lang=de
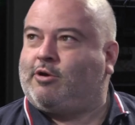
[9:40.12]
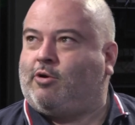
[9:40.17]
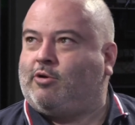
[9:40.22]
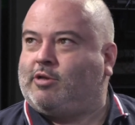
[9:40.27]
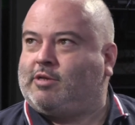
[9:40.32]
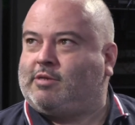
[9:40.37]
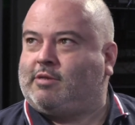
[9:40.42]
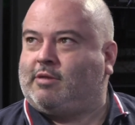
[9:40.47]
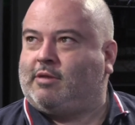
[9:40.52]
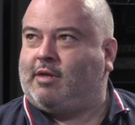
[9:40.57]

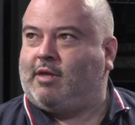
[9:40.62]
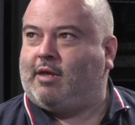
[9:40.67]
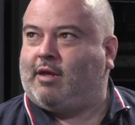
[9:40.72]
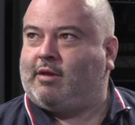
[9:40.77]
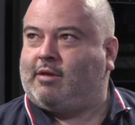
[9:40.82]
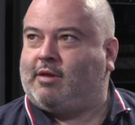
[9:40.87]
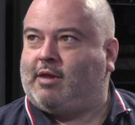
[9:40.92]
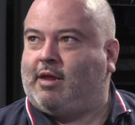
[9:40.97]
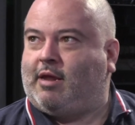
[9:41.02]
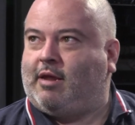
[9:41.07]
Kosten
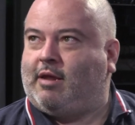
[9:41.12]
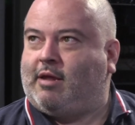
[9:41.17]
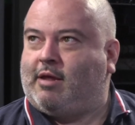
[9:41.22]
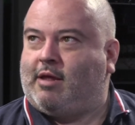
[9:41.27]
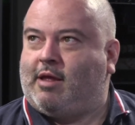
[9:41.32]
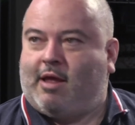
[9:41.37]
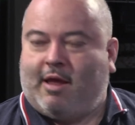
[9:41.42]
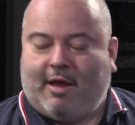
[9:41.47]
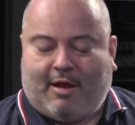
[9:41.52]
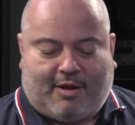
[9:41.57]
hier, die,
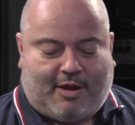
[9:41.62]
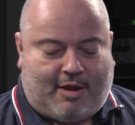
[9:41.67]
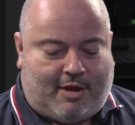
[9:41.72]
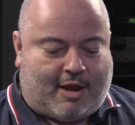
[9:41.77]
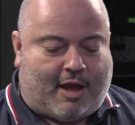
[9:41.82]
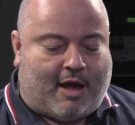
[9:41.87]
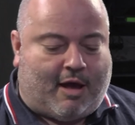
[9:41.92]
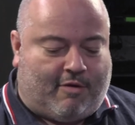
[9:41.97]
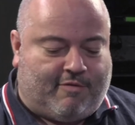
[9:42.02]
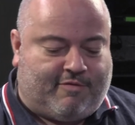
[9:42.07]
die
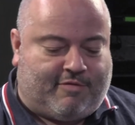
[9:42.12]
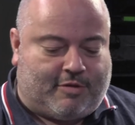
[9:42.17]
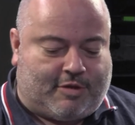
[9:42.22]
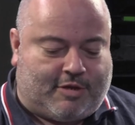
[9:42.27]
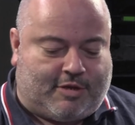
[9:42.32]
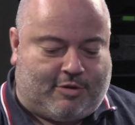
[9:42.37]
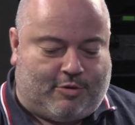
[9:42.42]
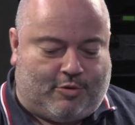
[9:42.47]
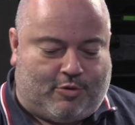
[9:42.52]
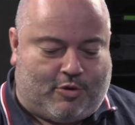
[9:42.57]
da auf
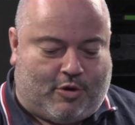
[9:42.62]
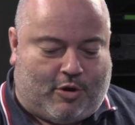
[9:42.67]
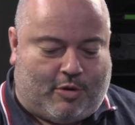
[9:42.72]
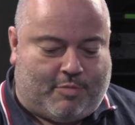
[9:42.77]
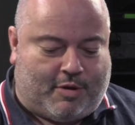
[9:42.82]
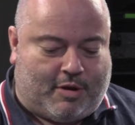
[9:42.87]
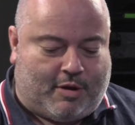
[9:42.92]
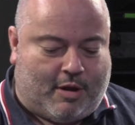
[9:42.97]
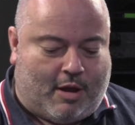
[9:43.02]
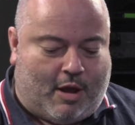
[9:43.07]
uns
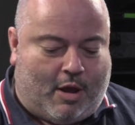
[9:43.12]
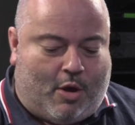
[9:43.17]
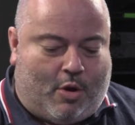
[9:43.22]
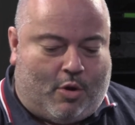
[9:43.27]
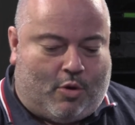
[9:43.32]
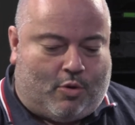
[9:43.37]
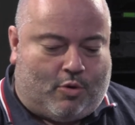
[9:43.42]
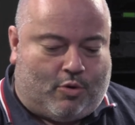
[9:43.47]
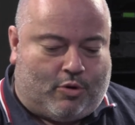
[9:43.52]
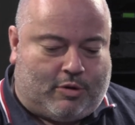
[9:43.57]
zukommen.
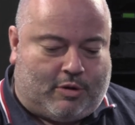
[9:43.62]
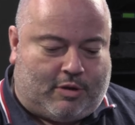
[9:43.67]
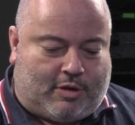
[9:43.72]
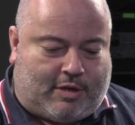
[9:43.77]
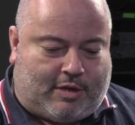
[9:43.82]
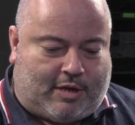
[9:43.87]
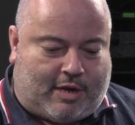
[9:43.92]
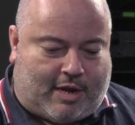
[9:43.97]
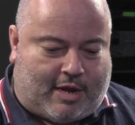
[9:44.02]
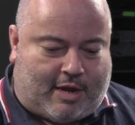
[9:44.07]

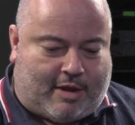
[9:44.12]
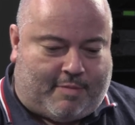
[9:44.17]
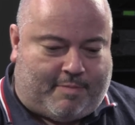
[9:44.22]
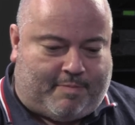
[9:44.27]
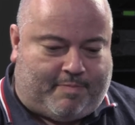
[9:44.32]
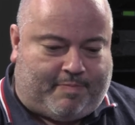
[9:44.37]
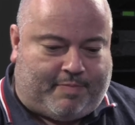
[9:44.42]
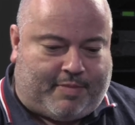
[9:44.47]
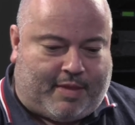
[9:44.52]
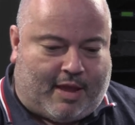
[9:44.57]
Und
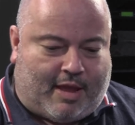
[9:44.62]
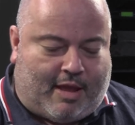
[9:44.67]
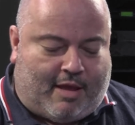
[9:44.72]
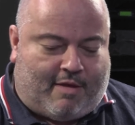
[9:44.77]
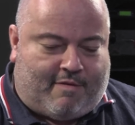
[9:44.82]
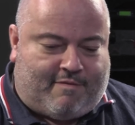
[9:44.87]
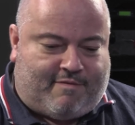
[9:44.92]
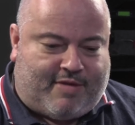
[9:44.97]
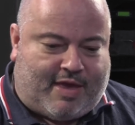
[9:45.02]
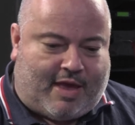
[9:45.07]
ähm,
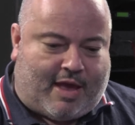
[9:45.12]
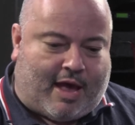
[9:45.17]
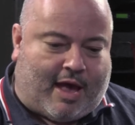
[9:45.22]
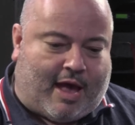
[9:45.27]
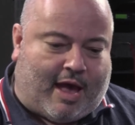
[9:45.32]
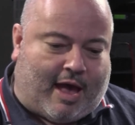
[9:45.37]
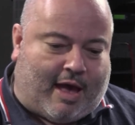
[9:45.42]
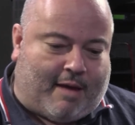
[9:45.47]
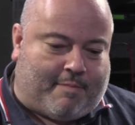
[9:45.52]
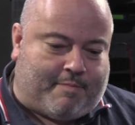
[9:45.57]
wir
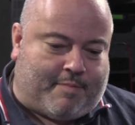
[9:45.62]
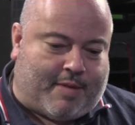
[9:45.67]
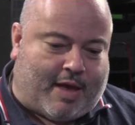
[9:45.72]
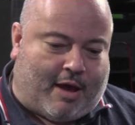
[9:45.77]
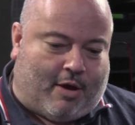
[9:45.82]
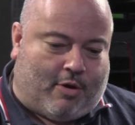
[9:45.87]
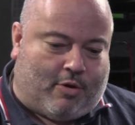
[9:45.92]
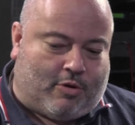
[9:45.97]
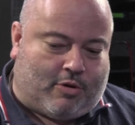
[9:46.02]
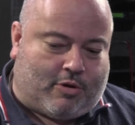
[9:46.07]
haben
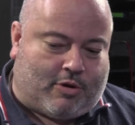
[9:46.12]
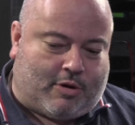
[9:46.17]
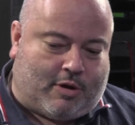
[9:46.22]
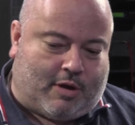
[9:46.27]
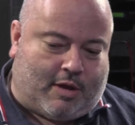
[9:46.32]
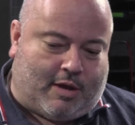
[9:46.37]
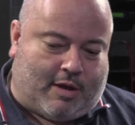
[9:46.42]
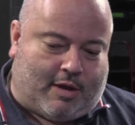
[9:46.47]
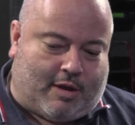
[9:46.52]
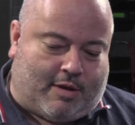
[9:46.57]

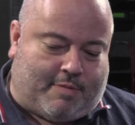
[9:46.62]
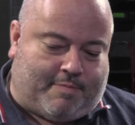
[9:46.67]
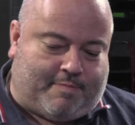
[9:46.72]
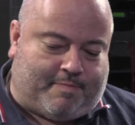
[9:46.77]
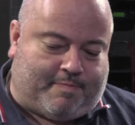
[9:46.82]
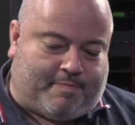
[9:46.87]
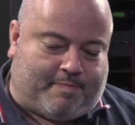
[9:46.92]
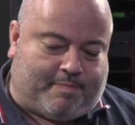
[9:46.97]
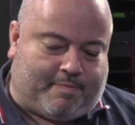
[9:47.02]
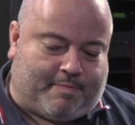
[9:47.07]
auch...
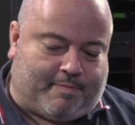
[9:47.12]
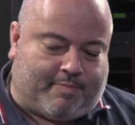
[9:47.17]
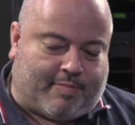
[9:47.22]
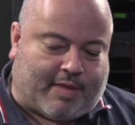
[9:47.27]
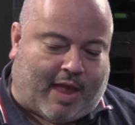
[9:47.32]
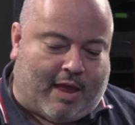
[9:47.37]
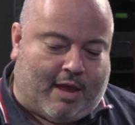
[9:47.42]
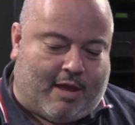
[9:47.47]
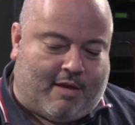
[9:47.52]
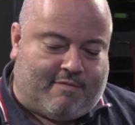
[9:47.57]
Ähm,
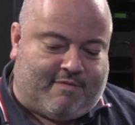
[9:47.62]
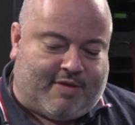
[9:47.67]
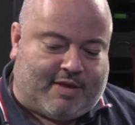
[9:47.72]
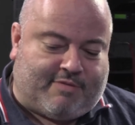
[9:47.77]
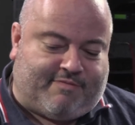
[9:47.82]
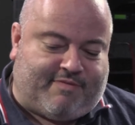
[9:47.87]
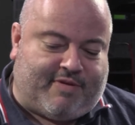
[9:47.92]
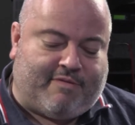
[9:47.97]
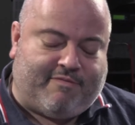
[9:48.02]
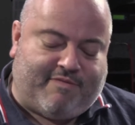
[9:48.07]

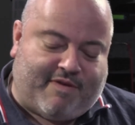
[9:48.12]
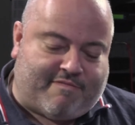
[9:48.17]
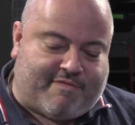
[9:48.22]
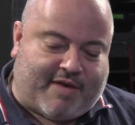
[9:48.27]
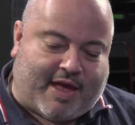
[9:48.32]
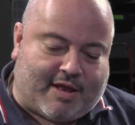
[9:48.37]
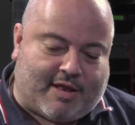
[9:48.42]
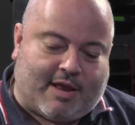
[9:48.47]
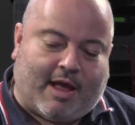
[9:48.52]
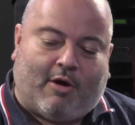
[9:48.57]
wir, wir
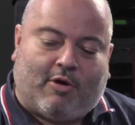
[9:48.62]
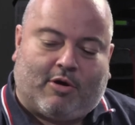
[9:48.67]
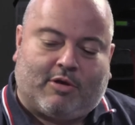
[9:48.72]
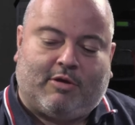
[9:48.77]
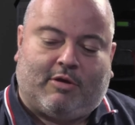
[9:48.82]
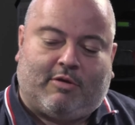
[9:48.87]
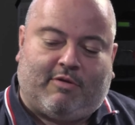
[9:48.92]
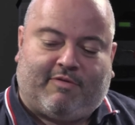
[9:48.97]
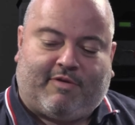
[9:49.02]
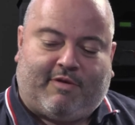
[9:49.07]
werden auch
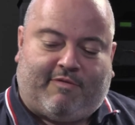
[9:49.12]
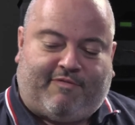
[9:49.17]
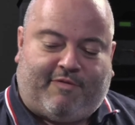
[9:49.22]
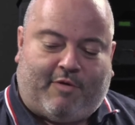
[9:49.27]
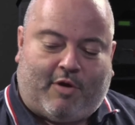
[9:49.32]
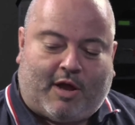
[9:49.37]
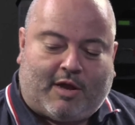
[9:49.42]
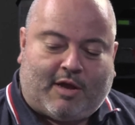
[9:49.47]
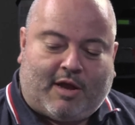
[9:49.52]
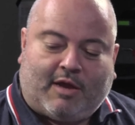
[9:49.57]
ge
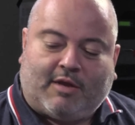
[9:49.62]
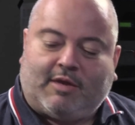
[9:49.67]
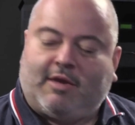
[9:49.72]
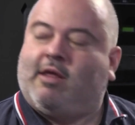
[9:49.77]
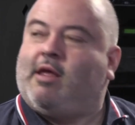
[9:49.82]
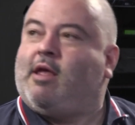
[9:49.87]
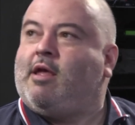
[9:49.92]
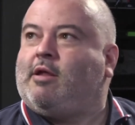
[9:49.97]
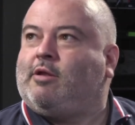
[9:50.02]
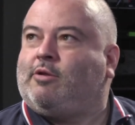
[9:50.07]

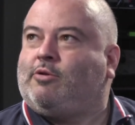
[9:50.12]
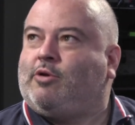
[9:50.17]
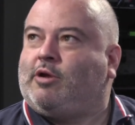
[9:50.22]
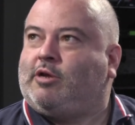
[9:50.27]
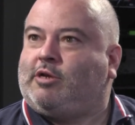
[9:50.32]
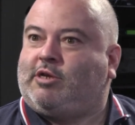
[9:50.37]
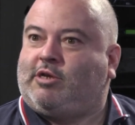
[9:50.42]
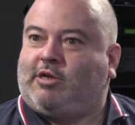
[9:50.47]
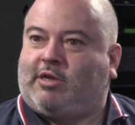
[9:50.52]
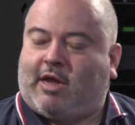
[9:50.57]
gefördert
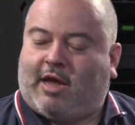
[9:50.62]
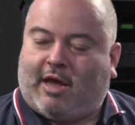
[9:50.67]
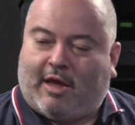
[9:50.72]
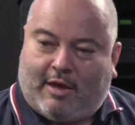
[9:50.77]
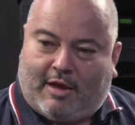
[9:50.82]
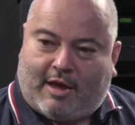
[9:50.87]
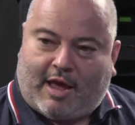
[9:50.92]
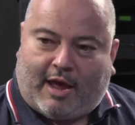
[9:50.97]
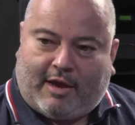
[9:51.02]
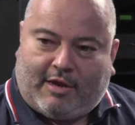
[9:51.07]
durch äh,
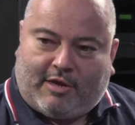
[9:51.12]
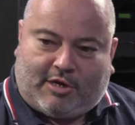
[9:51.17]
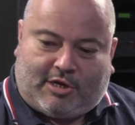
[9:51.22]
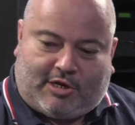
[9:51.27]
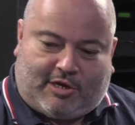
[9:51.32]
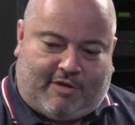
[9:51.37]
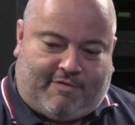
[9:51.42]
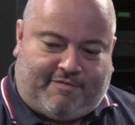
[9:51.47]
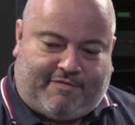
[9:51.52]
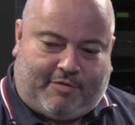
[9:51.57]
eine
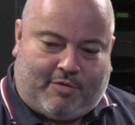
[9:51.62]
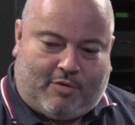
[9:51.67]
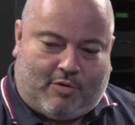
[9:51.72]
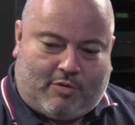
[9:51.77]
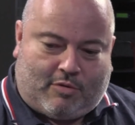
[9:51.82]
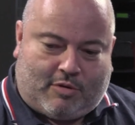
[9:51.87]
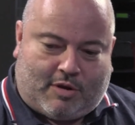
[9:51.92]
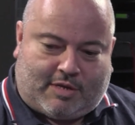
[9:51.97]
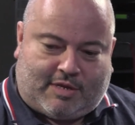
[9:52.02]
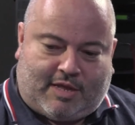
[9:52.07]

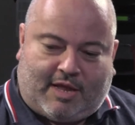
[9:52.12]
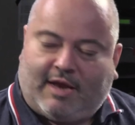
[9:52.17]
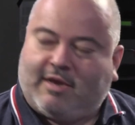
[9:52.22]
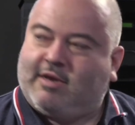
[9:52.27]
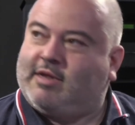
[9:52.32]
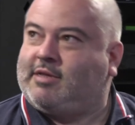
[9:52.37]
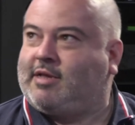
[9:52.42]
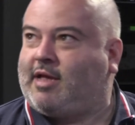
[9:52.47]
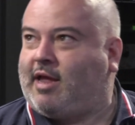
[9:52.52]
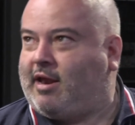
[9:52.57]
Stiftung des
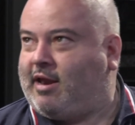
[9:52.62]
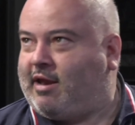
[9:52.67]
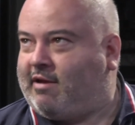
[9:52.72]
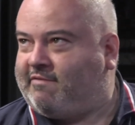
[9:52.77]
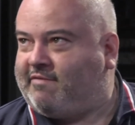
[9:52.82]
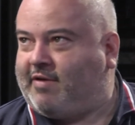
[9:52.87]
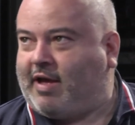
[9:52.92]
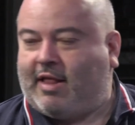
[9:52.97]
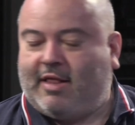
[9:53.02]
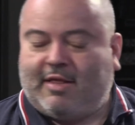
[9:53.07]
Landes
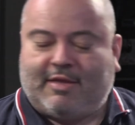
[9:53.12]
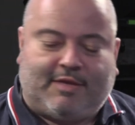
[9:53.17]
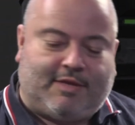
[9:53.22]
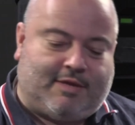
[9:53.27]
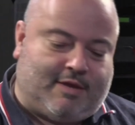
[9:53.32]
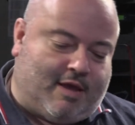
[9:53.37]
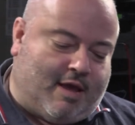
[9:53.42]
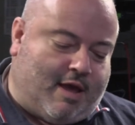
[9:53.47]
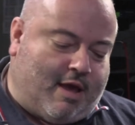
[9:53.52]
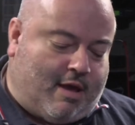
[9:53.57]

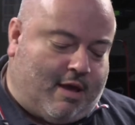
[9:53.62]
Rheinland-Pfalz.